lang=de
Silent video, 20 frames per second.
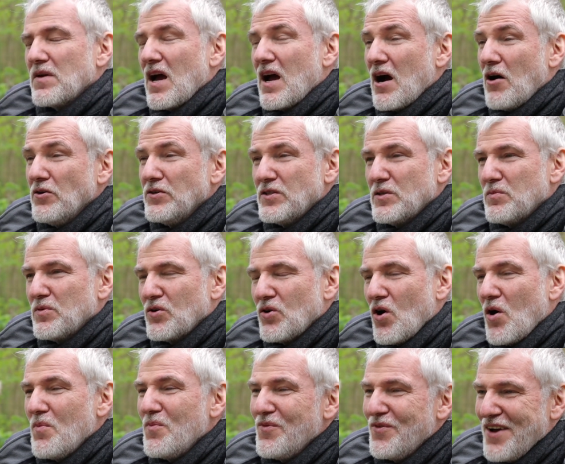
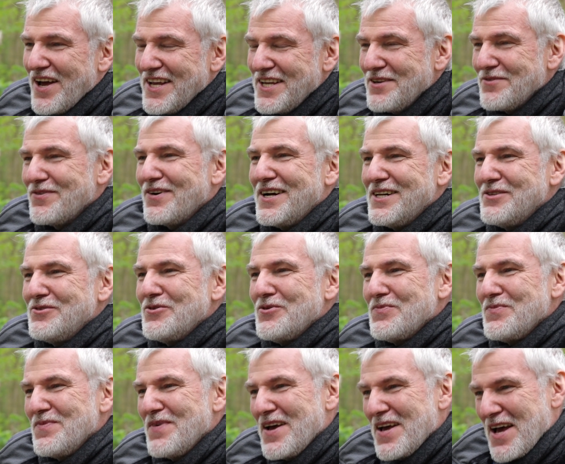herauszubekommen, welche
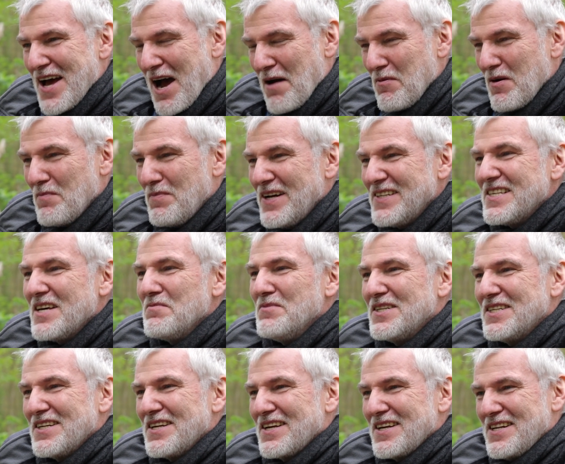Waldtypen aber besser
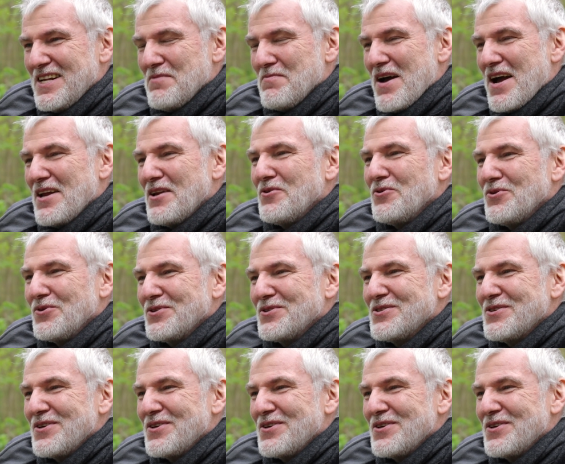mit Klimaänderungen